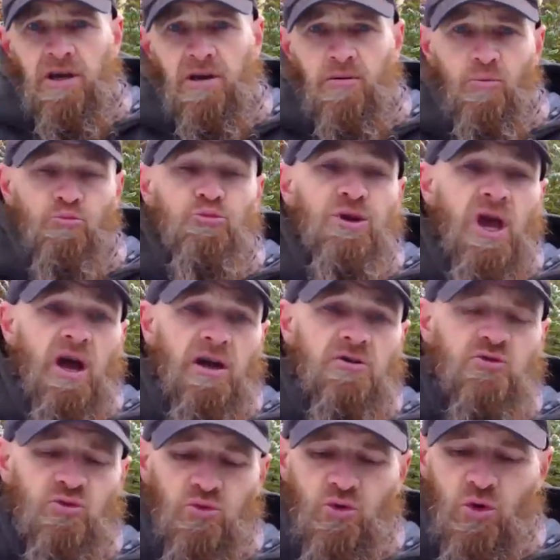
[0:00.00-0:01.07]
est
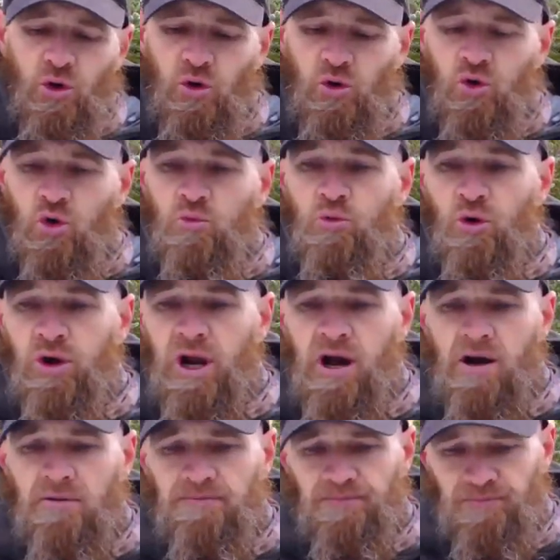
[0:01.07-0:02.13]
bien sur le
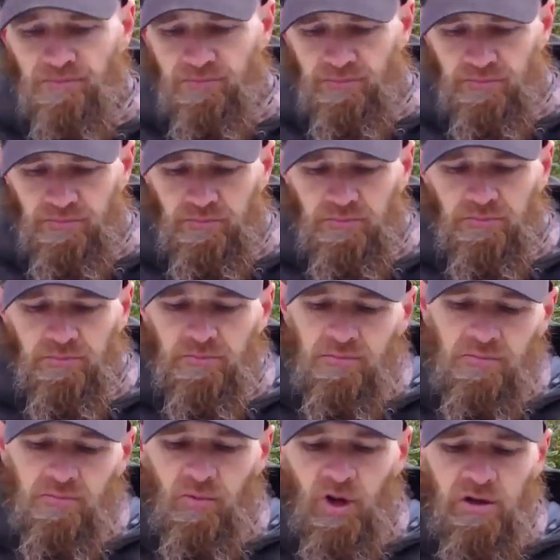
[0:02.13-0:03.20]
Mora,
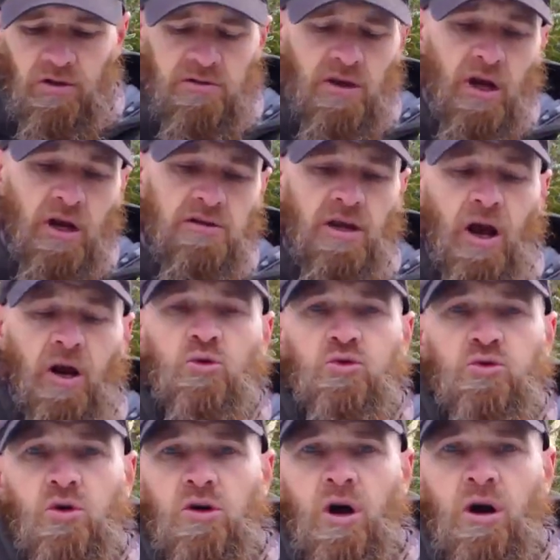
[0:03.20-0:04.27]
c'est c'est un
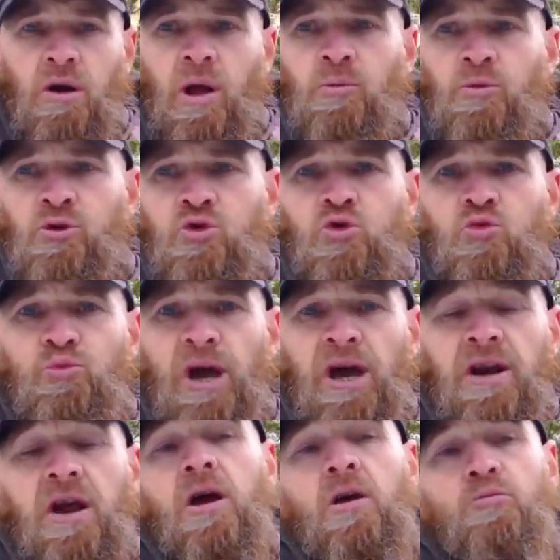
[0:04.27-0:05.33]
couteau quand même
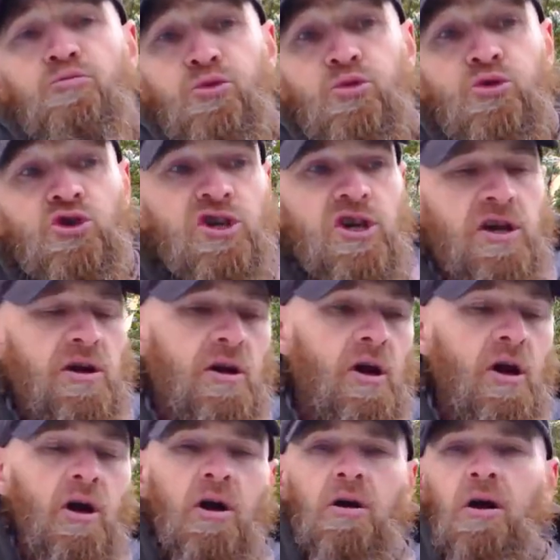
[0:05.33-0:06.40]
super budget.
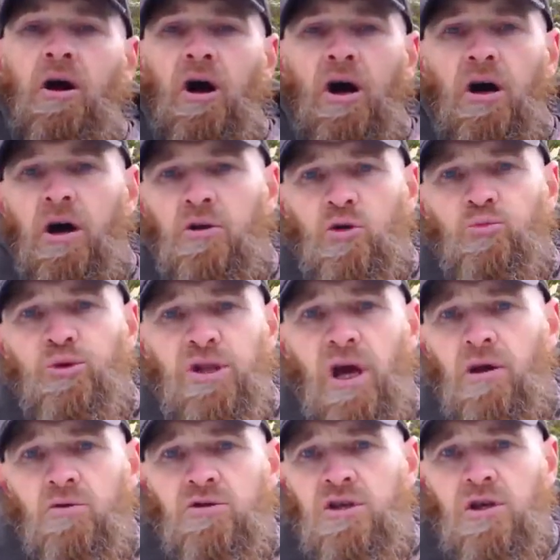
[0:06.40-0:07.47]
Un
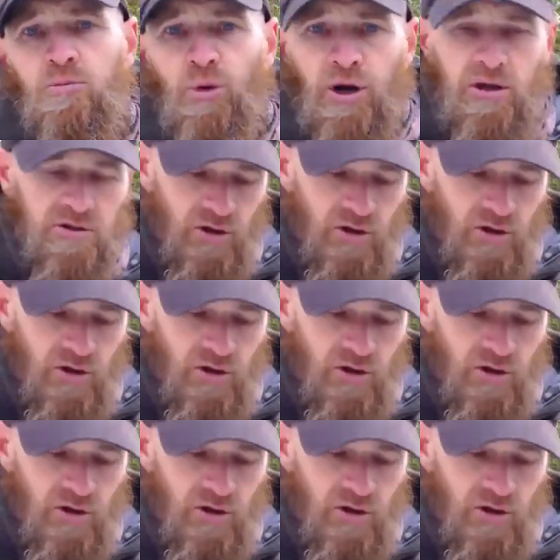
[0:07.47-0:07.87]
Opinel aussi, par